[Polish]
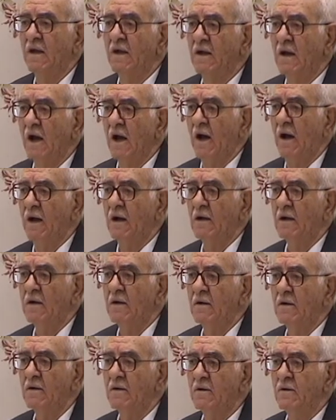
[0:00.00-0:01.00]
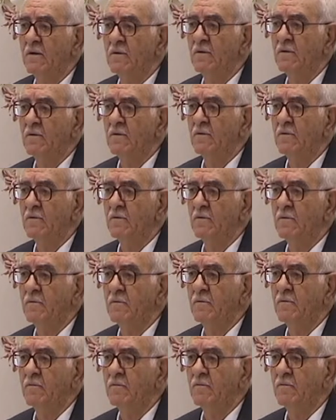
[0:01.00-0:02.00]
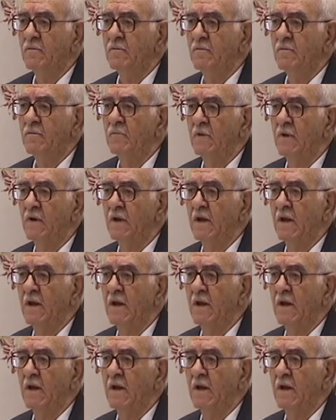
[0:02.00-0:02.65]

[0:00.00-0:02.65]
po niemiecku, po angielsku.